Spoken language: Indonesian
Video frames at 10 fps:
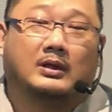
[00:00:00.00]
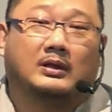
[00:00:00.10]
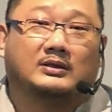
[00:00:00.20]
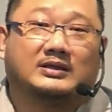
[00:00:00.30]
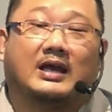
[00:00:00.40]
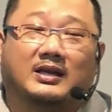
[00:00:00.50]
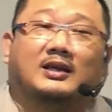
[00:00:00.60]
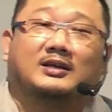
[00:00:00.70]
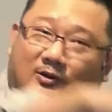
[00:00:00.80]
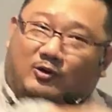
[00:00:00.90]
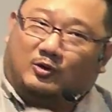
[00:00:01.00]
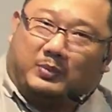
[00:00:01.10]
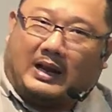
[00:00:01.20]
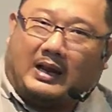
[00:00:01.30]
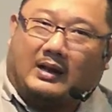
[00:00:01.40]
Seandainya dia ikut
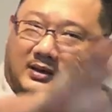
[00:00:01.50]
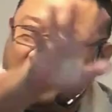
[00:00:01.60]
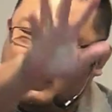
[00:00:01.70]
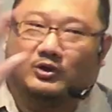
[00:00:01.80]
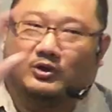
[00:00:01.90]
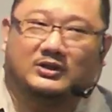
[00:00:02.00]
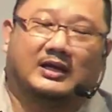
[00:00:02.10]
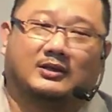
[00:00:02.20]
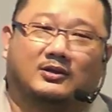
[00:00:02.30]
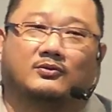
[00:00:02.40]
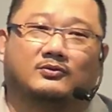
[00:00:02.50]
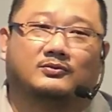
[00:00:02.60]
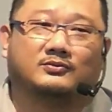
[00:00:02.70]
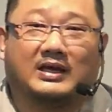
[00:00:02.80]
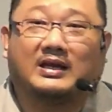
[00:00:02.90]
perang, dia nggak mungkin jatuh.
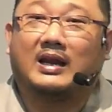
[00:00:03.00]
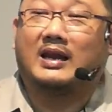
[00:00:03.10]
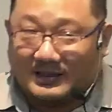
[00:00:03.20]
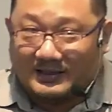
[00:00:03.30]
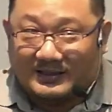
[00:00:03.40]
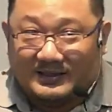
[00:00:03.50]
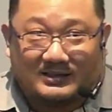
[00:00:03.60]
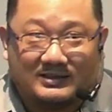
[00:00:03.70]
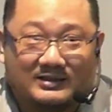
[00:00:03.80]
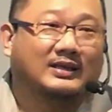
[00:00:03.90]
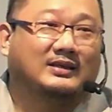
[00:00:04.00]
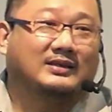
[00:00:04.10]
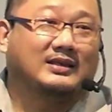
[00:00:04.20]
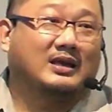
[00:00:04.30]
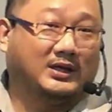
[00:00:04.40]
Karena nggak lihat yang
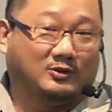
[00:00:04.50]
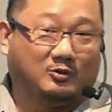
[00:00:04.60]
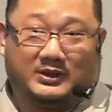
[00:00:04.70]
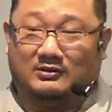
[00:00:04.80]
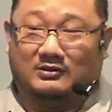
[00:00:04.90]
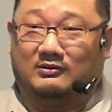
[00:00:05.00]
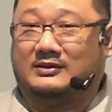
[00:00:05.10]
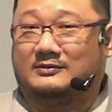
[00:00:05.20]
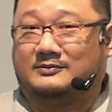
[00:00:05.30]
yang begitu-begitu kan.